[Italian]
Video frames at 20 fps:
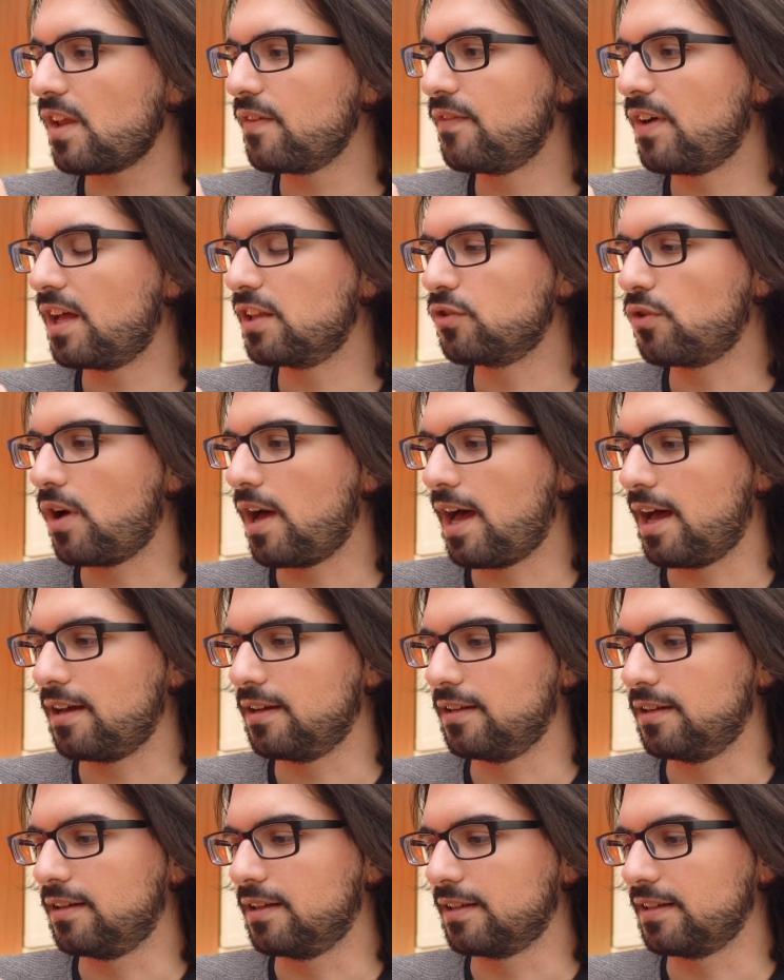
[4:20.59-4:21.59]
Vado
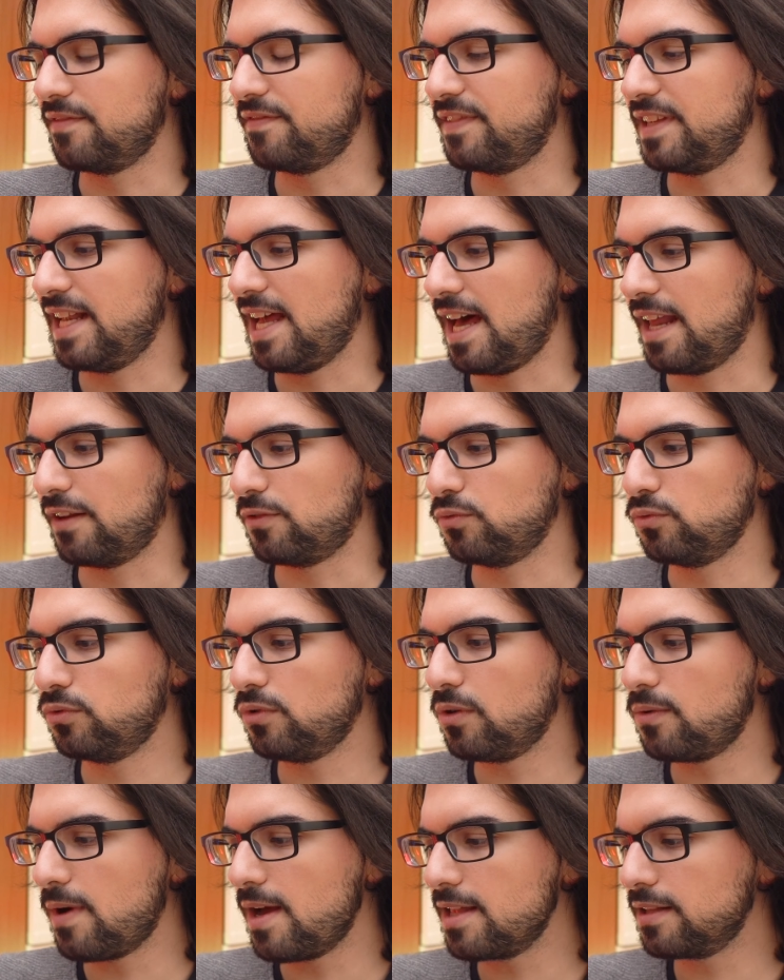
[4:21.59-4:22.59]
a uh, rinfilare
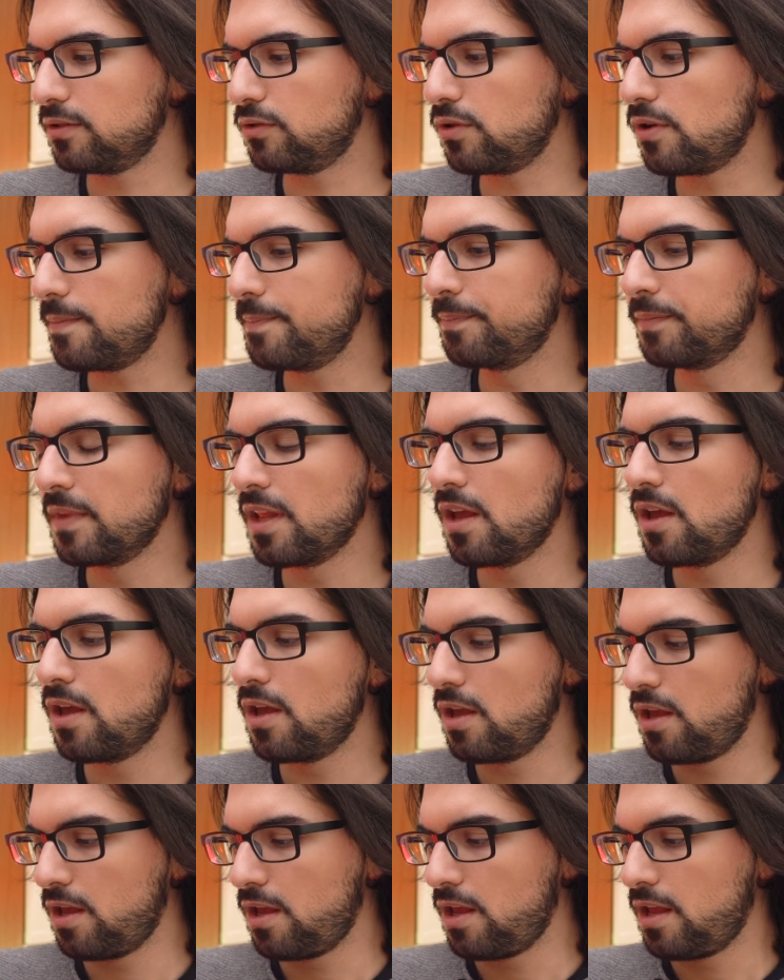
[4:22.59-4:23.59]
tutto quanto.
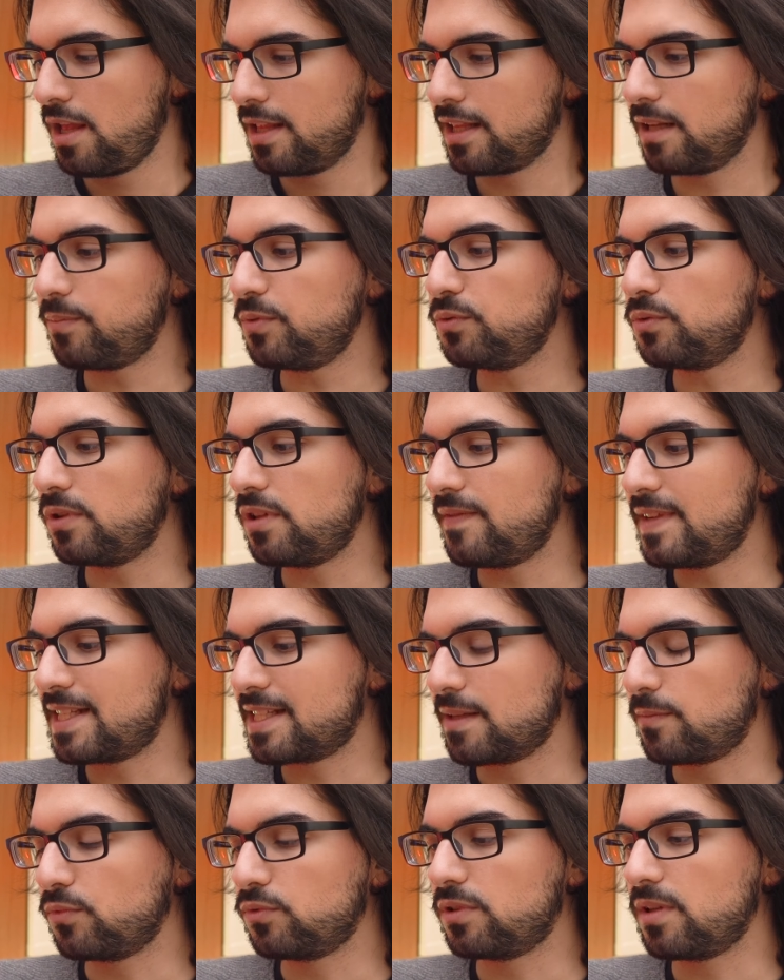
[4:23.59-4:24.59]
Dal punto di
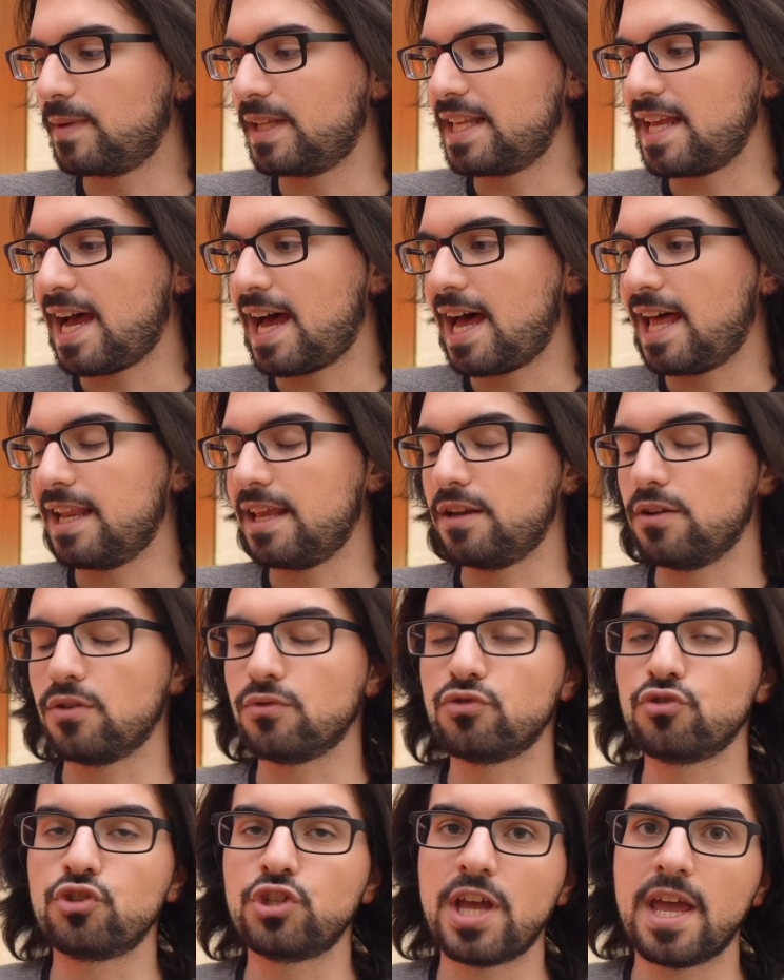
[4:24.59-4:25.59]
vista multimediale
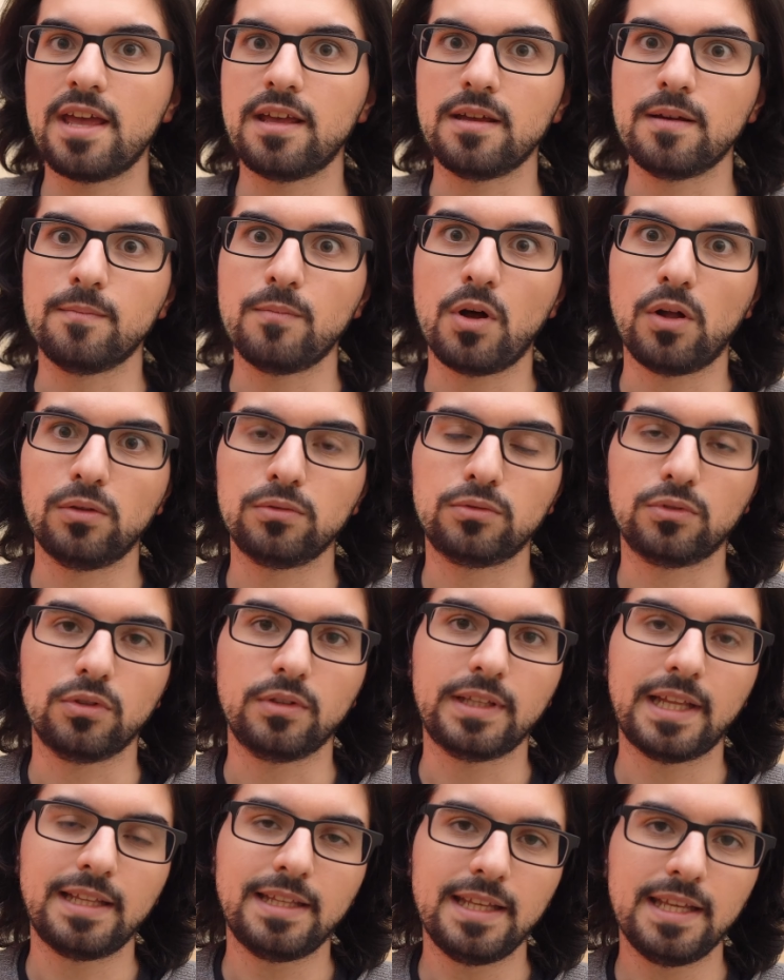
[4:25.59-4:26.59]
non c'è eh, molto
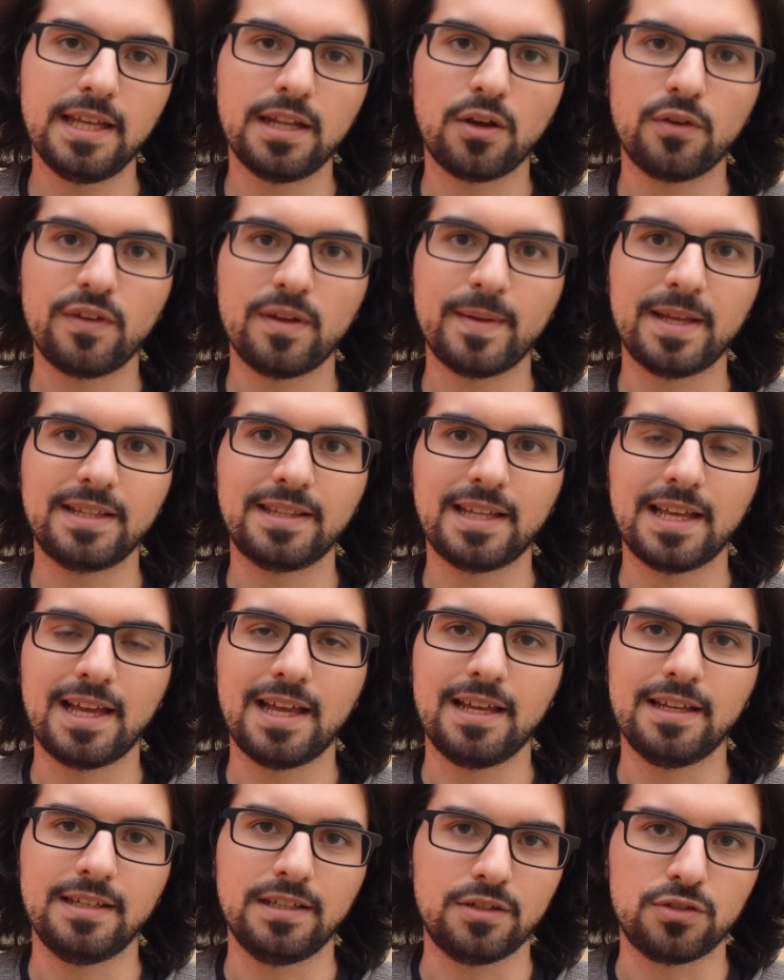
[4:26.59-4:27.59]
da dire, ovviamente
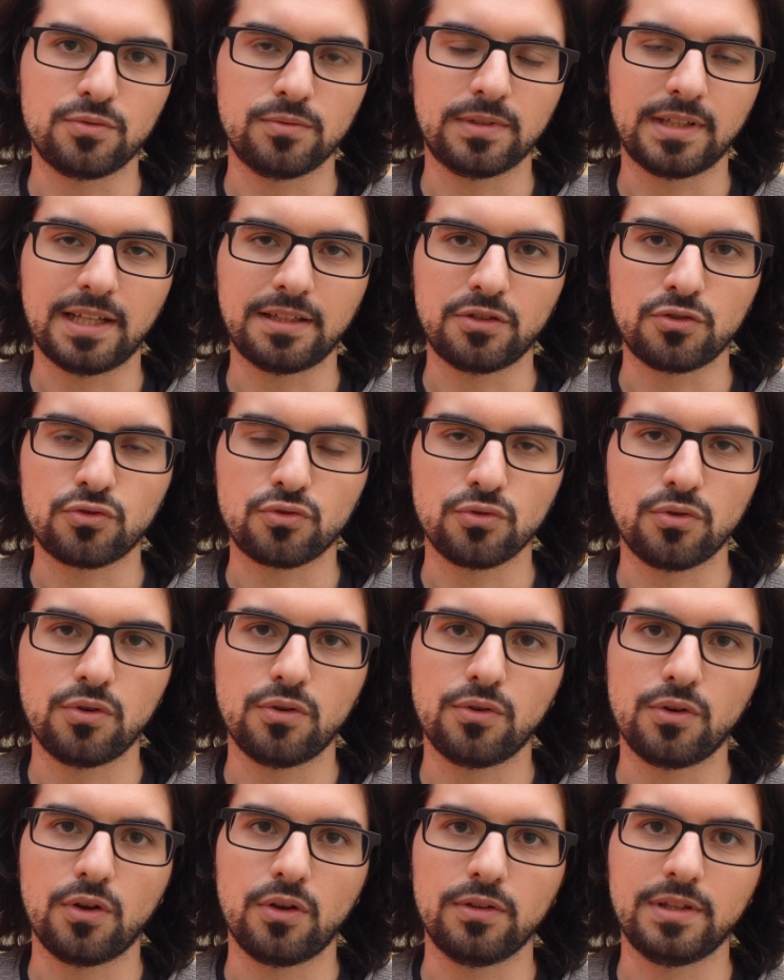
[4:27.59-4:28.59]
i risultati
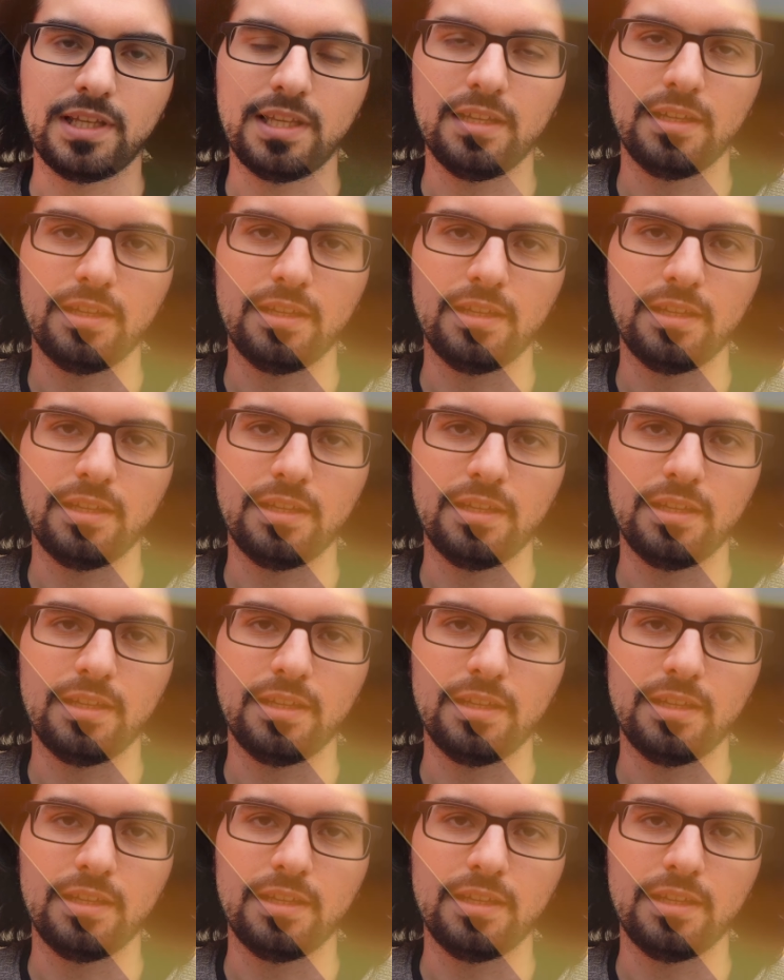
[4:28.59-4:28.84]
sono di